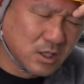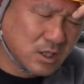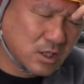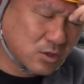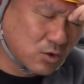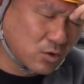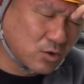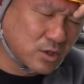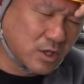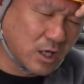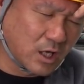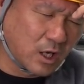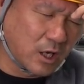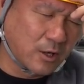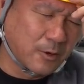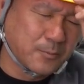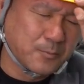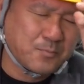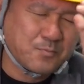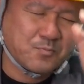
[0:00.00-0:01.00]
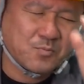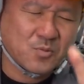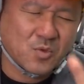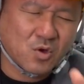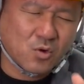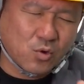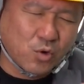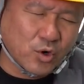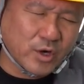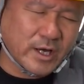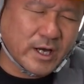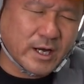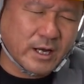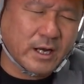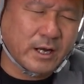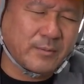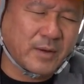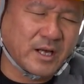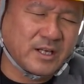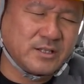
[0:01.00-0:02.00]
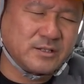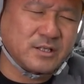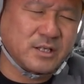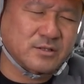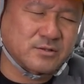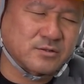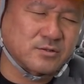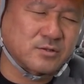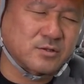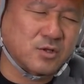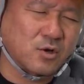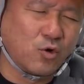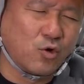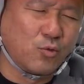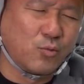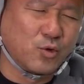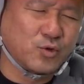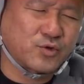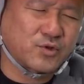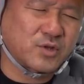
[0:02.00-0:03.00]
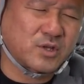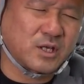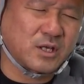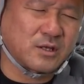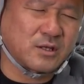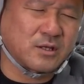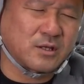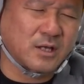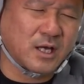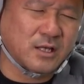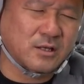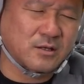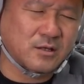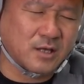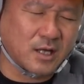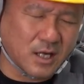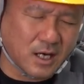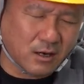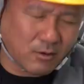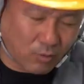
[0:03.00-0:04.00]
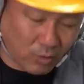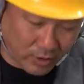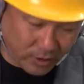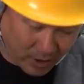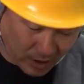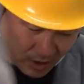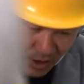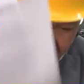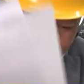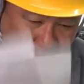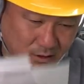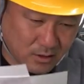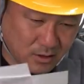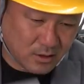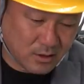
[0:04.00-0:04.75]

一人でこれやれればいいんですって思ってんだったら、こうやってね、